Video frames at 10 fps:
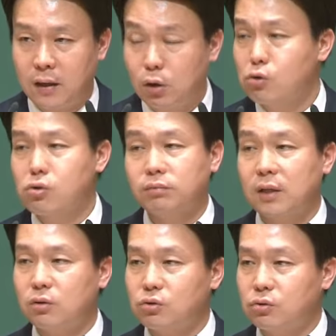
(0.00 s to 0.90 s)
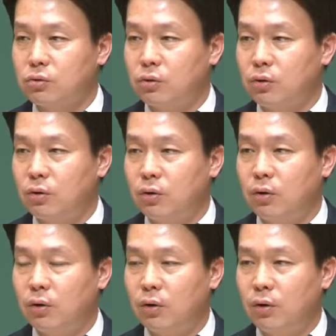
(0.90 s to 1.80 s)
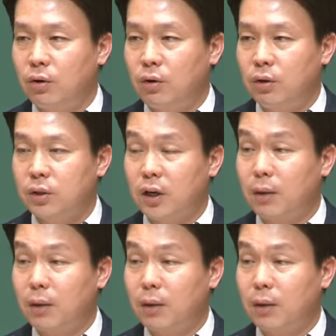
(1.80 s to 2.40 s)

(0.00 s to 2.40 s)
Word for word: 그럴 수 없다는 거죠. 그러니까